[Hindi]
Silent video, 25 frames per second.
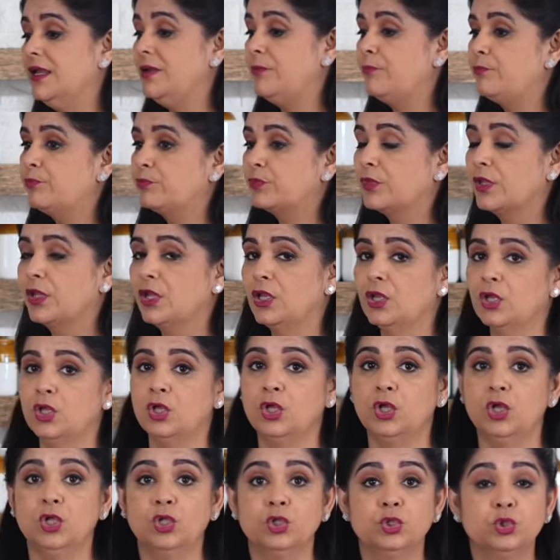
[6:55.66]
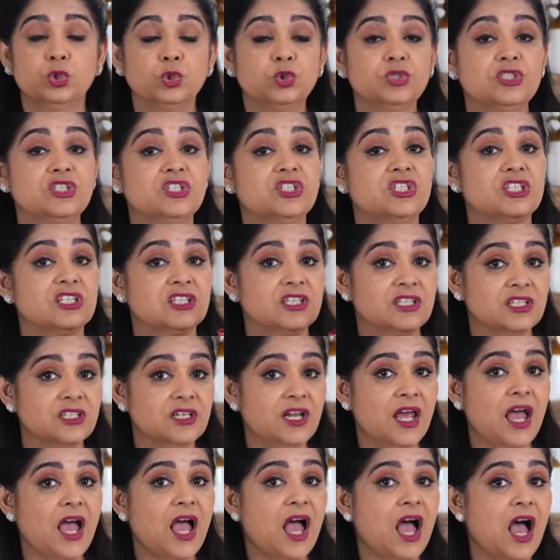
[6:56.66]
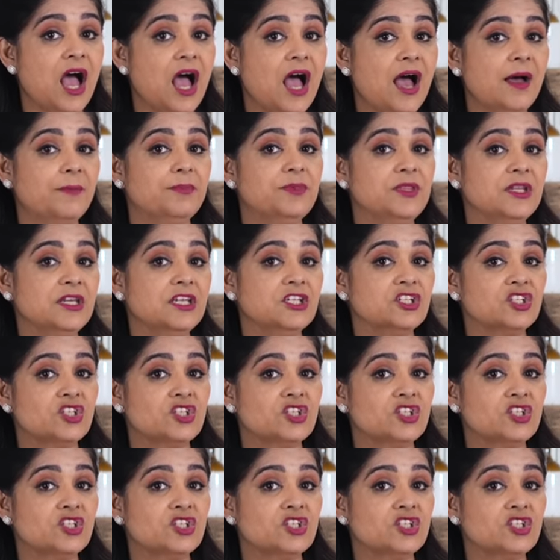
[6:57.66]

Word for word: है तो जितना आपने